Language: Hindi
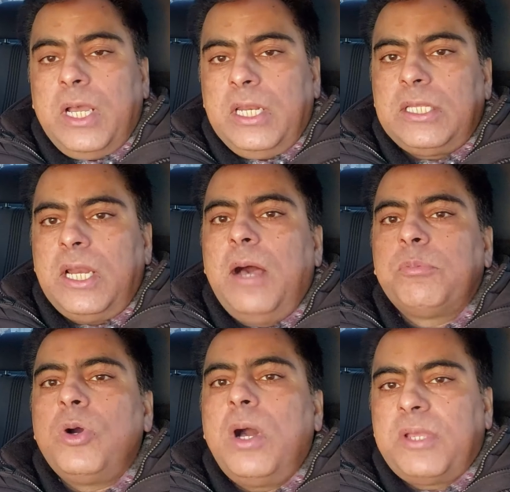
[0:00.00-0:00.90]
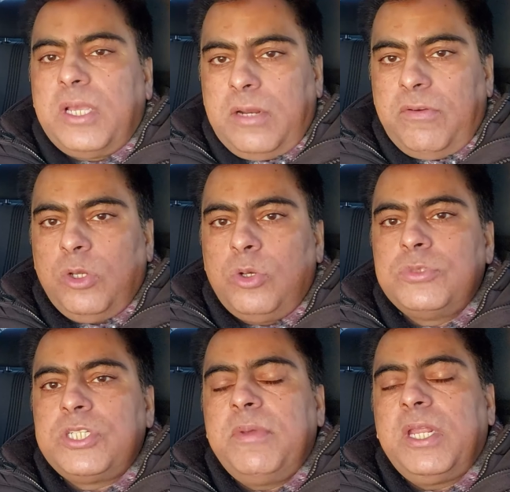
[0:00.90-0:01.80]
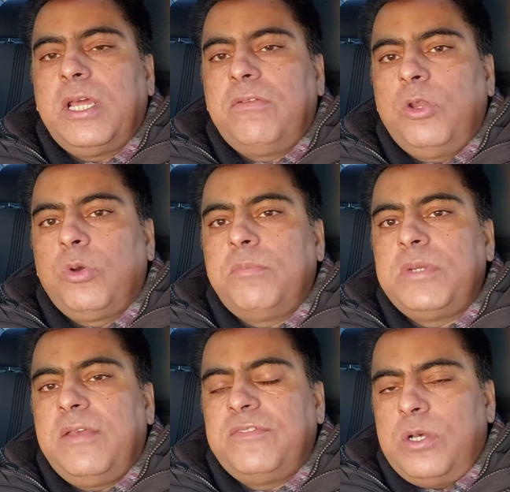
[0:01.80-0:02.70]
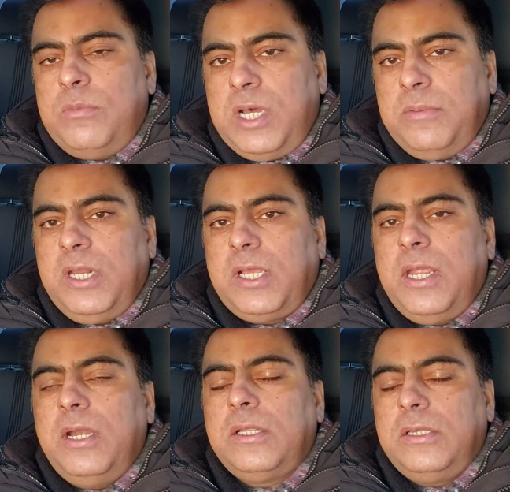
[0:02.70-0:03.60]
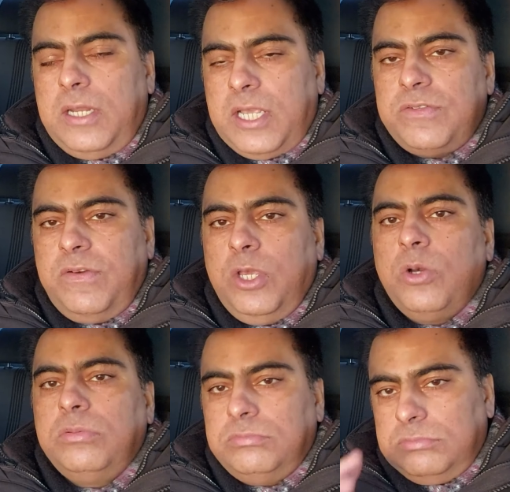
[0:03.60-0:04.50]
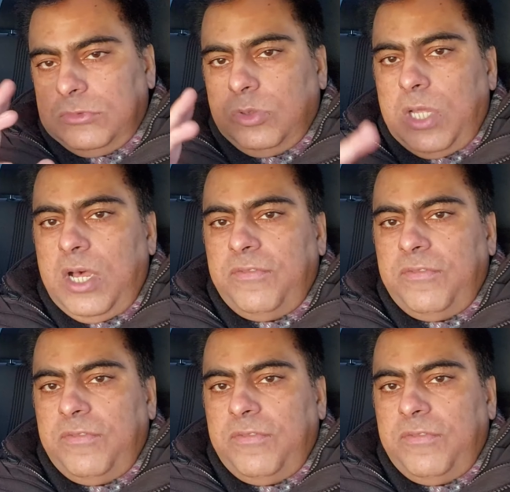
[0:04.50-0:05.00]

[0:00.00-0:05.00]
अल्लाह ताला आपको आपके घर वालों को मुझे मेरे घर वालों को अपने हिफ्जामान में रखें अंटिल द नेक्स्ट वीडियो खुदा